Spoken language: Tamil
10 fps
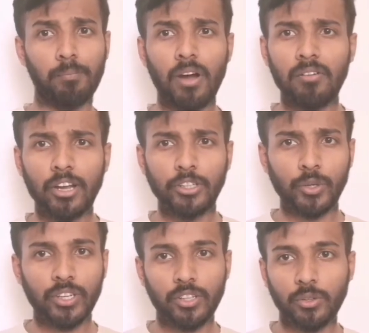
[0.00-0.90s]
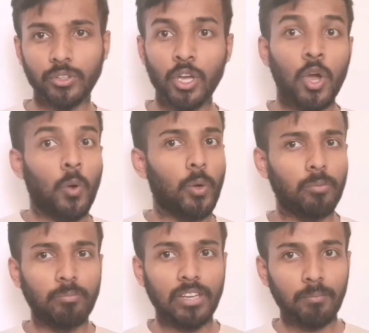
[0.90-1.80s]
அப்பாவாயிட்டோங்கிறது வந்து ஒரு
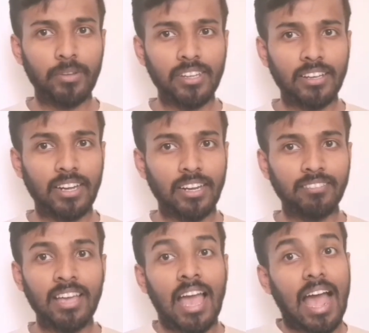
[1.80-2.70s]
மிகப்பெரிய கனவு